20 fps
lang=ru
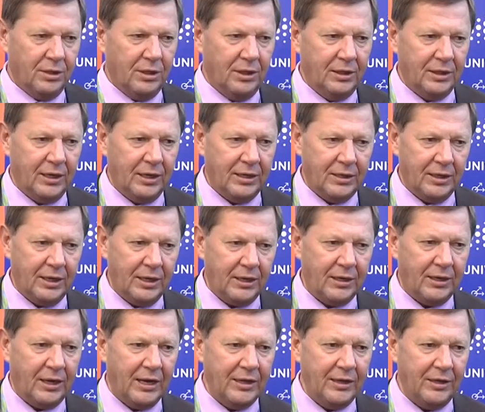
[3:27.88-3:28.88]

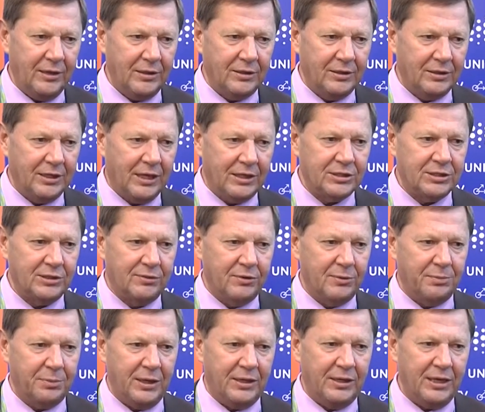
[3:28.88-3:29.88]
иногда они должны
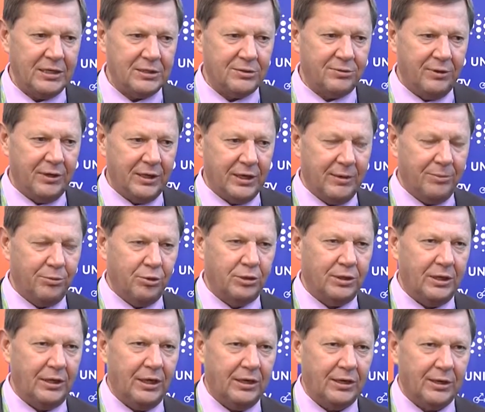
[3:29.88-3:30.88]
выполнять свои
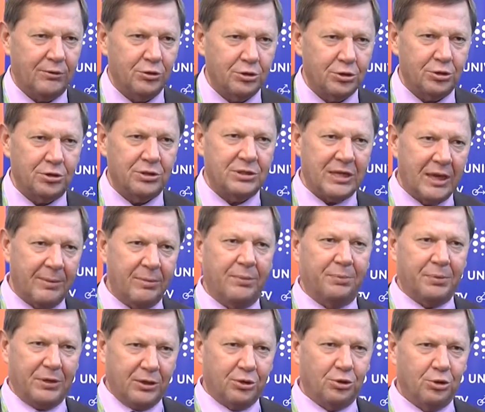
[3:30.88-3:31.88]
работы не того, что сами
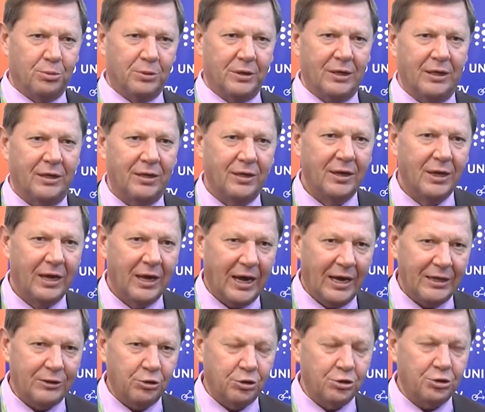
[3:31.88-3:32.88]
придумали,
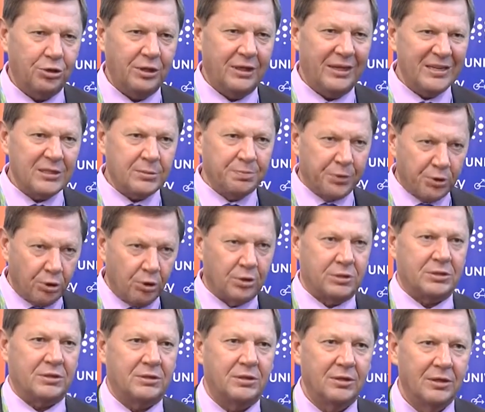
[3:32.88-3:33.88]
а то, что есть
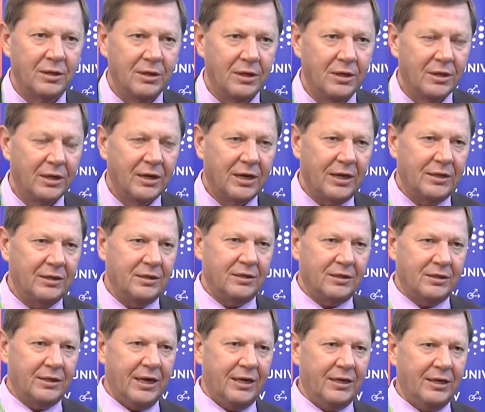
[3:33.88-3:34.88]
спрос
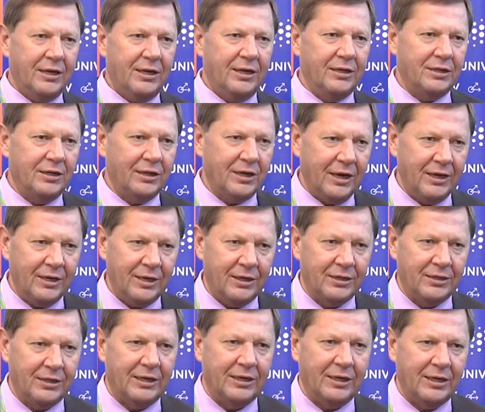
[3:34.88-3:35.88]
конкретных
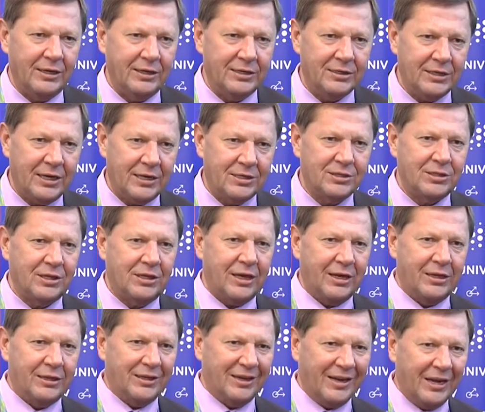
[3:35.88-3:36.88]
каких-то организаций,
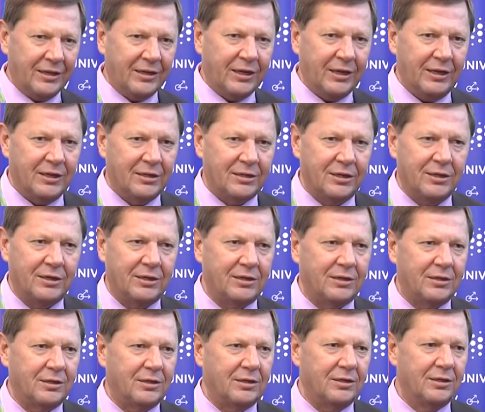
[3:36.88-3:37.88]
конкретных
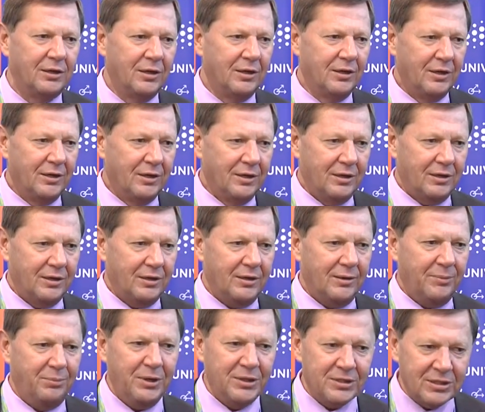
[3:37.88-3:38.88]
э,
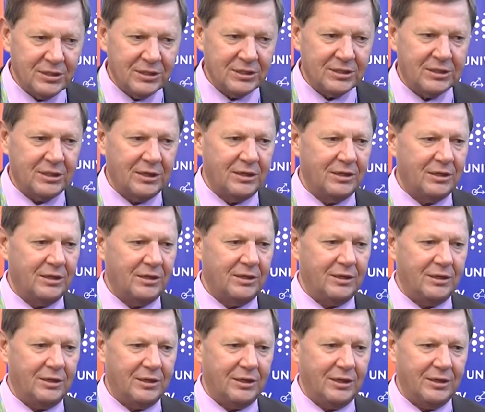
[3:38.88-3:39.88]
э, бизнеса,
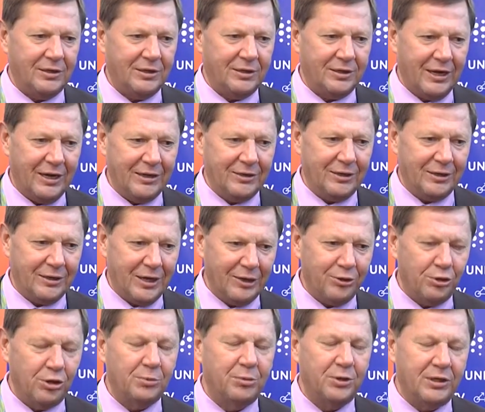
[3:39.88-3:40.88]
э,
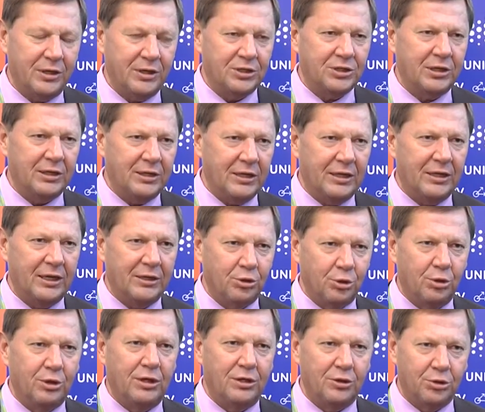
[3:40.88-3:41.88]
которому решить надо
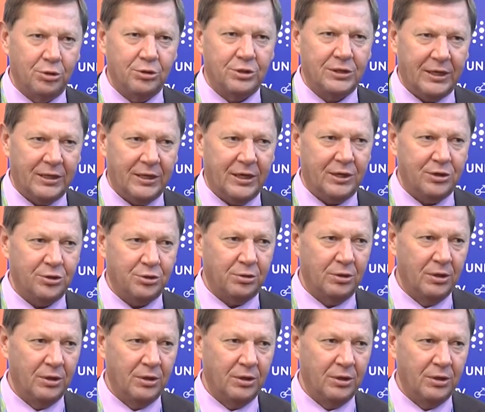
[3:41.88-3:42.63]
ту или иную задачу.